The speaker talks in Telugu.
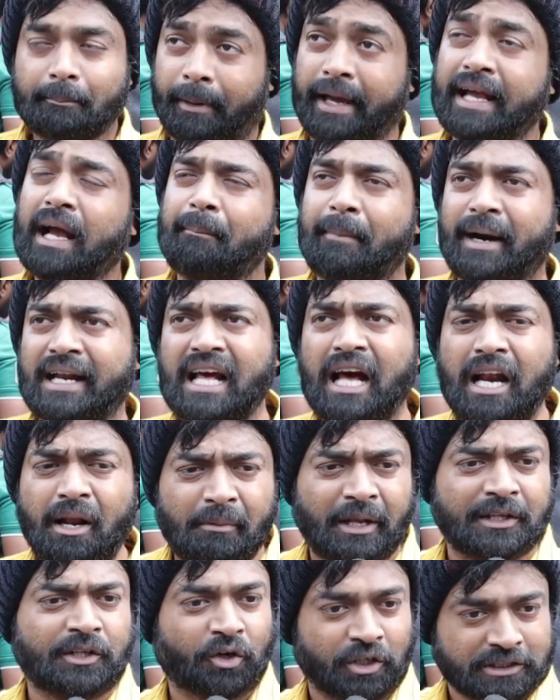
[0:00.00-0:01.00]
పైగా
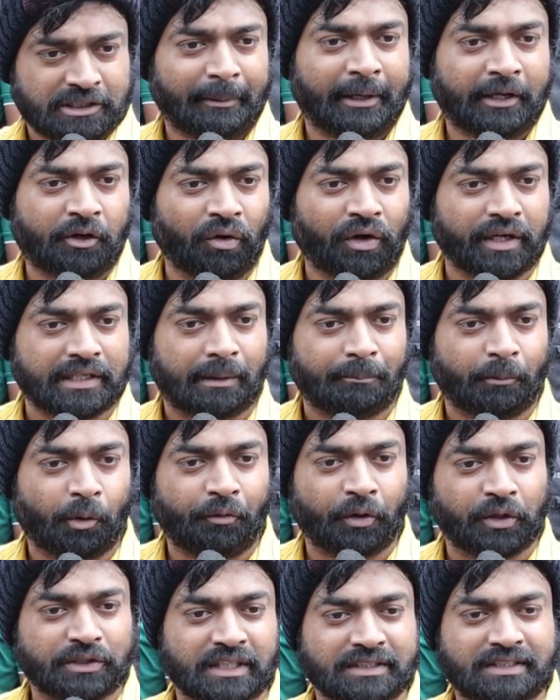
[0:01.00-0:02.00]
మలయాళం లెంత్ కొంచెం ఎక్కువ కదా
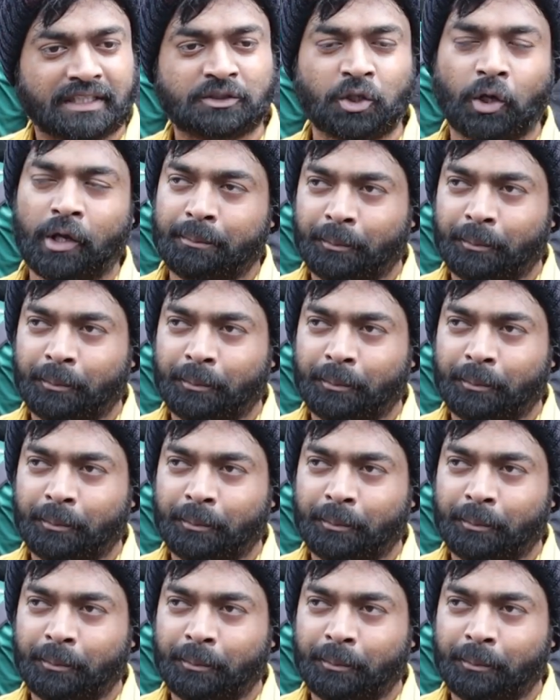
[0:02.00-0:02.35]
మూవీ వచ్చేసి సో